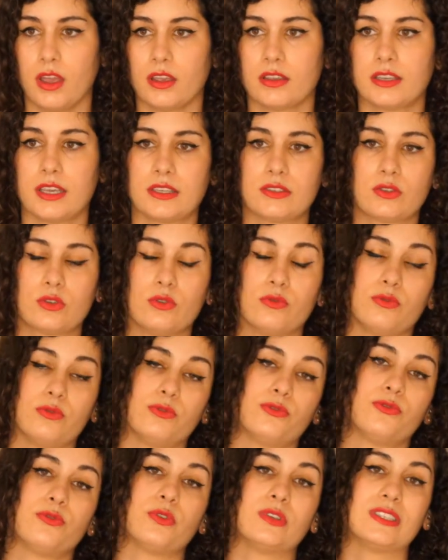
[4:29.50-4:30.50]
Qu'est-ce que
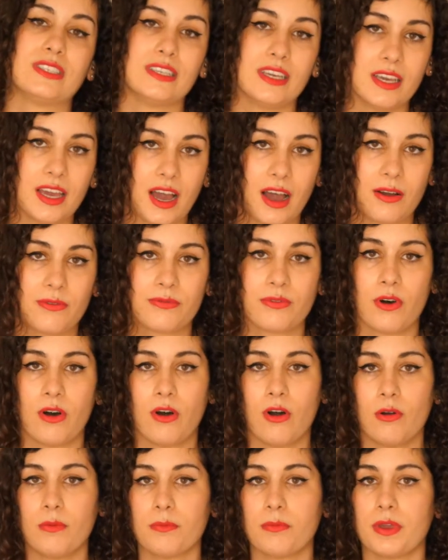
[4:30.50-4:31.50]
vous faisiez
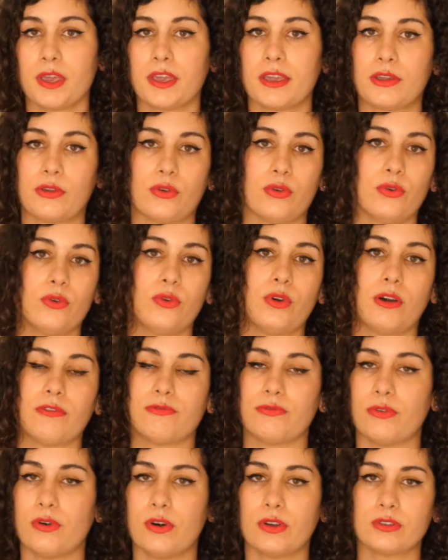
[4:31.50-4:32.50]
avant, mais que à
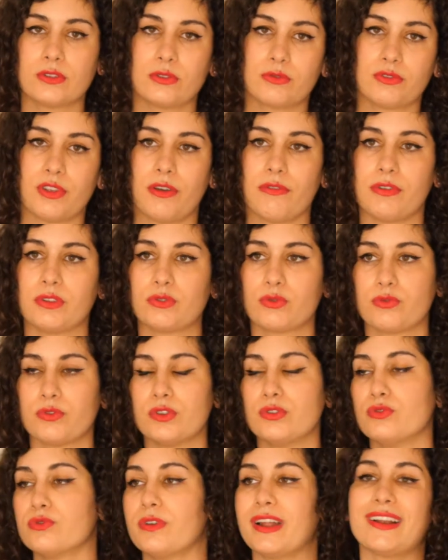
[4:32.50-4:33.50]
force vous avez
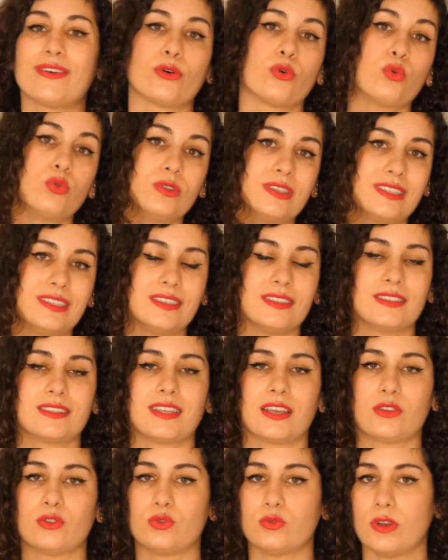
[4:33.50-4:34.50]
trouvé une nouvelle routine
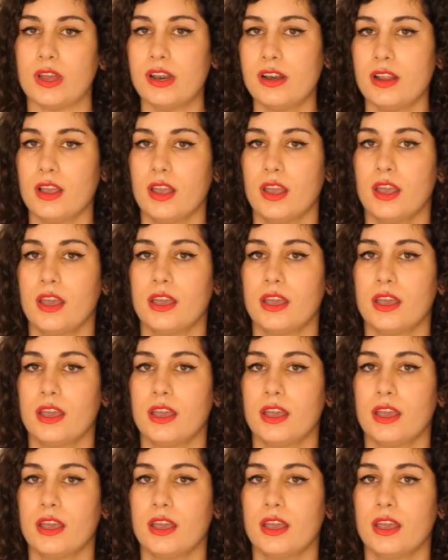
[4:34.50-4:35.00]
sexuelle